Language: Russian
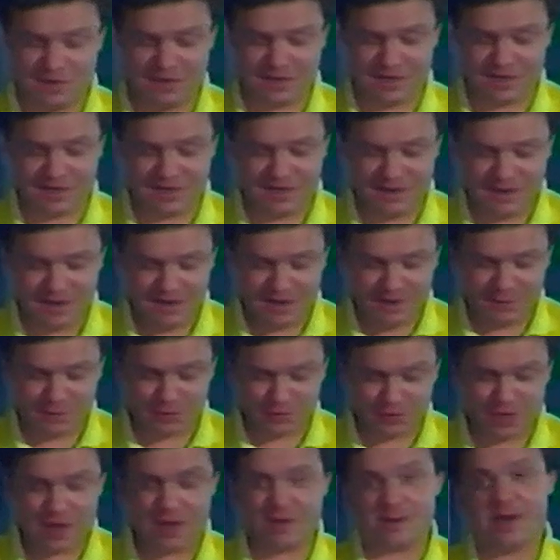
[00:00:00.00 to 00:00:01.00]
и
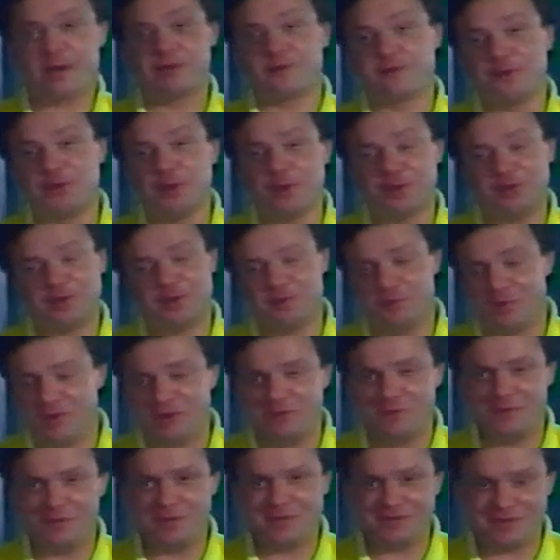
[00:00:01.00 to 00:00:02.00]
узнаю, как же все-таки
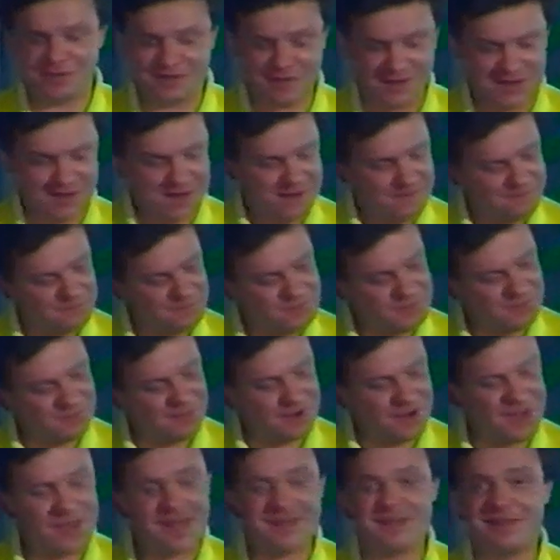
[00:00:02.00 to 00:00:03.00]
переводится этот
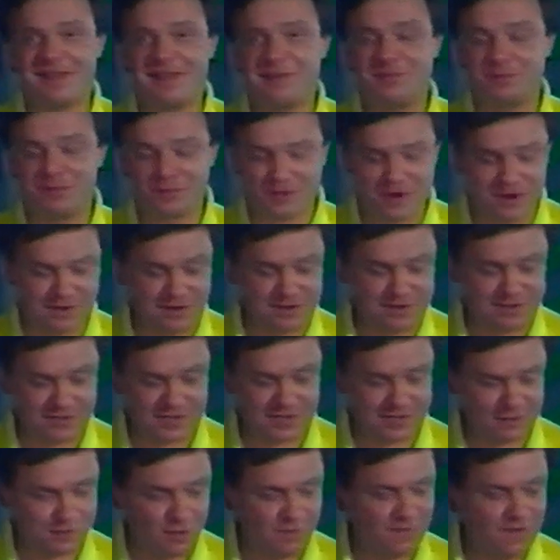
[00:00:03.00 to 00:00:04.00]
невероятный набор
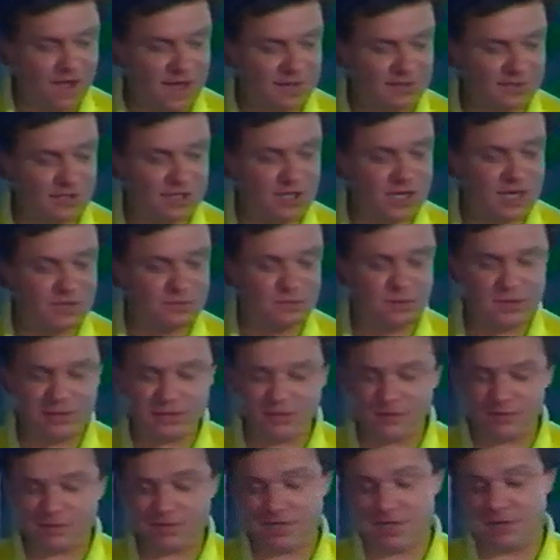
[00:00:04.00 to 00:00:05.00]
английских слов. А сейчас
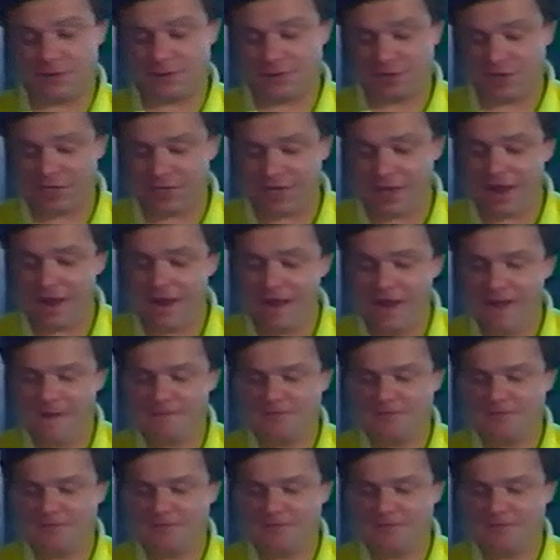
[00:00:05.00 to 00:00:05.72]
перейдем к следующей игре.